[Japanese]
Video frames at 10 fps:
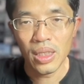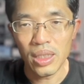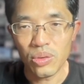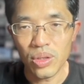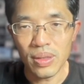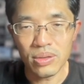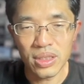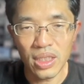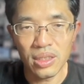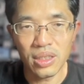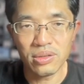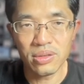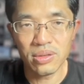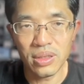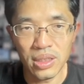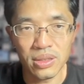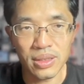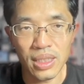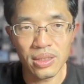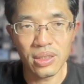い、これはあの先月に
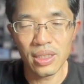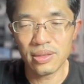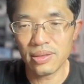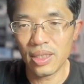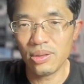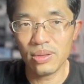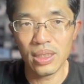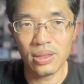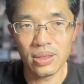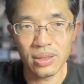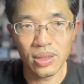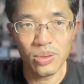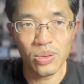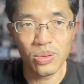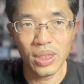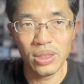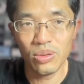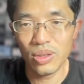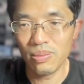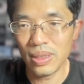使ったスライドなんですけど、これに
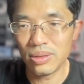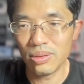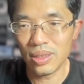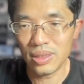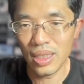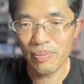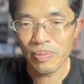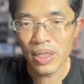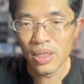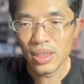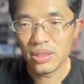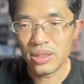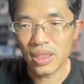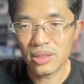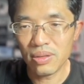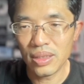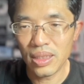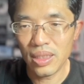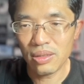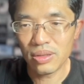よりますとですね、7月は
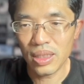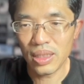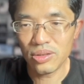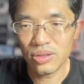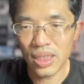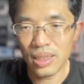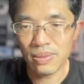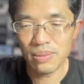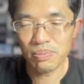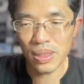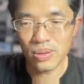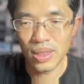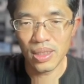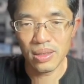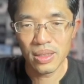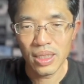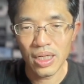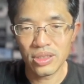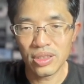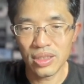777万泊で、
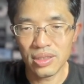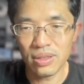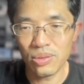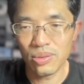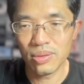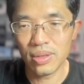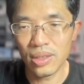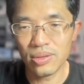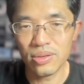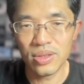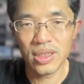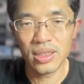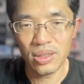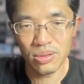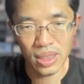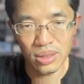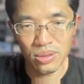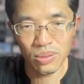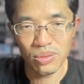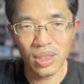8月はどのぐらいの数字が出るかっ
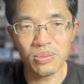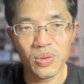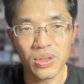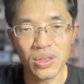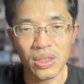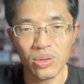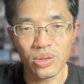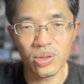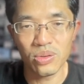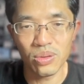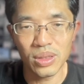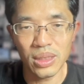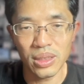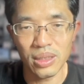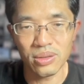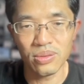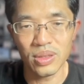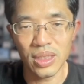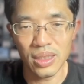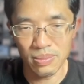ていうことで、僕が予測を立てた数
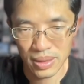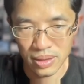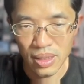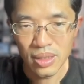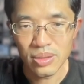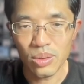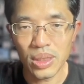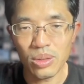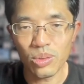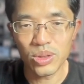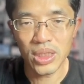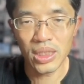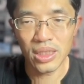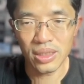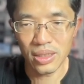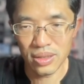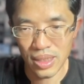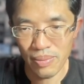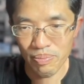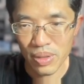字があります。それがこちらだったんですね。